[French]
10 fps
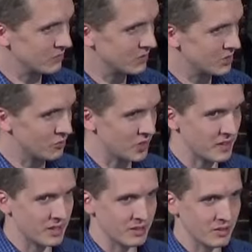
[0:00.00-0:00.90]
Si vous
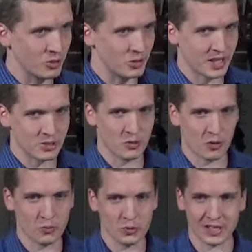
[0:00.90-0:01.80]
avez le texte devant
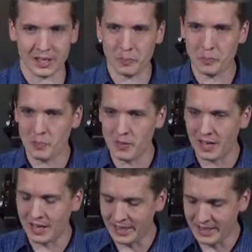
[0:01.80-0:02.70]
vous, c'est
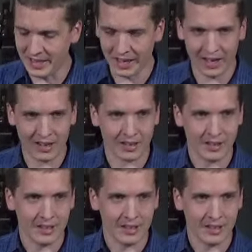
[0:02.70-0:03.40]
l'idéal.